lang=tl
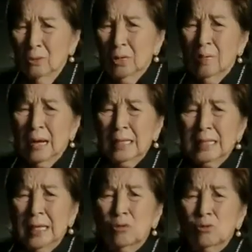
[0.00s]
Yung iba
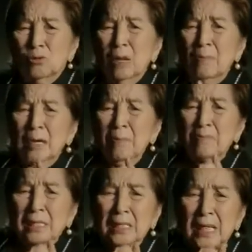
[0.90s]
kasi gusto lang maging
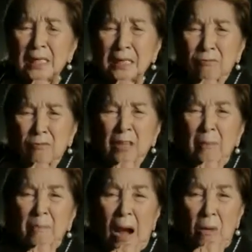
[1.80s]
presidente for the
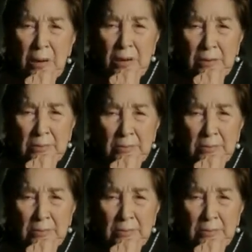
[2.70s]
power.